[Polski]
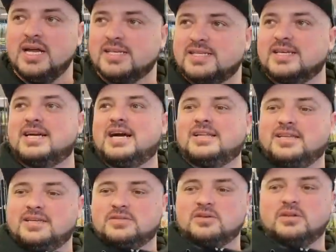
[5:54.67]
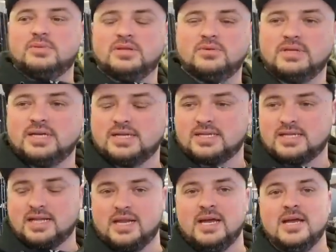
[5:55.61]
cykady, jęzory beduina i tak
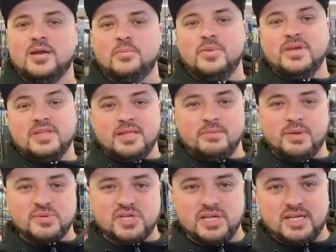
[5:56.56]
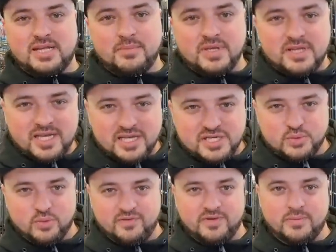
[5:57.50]
dalej. My innymi przynętami też
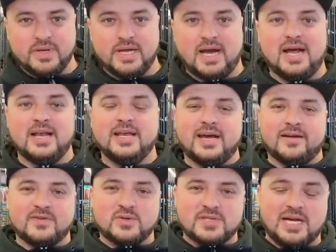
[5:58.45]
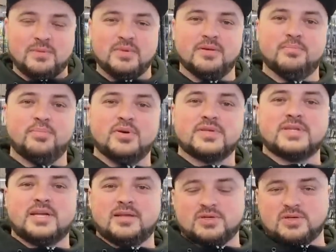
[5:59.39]
łowimy, ale jak wrzucamy
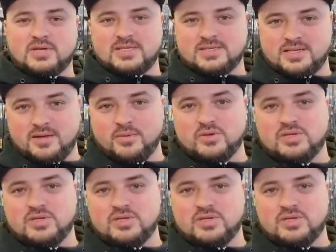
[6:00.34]
posta na przykład z rybą,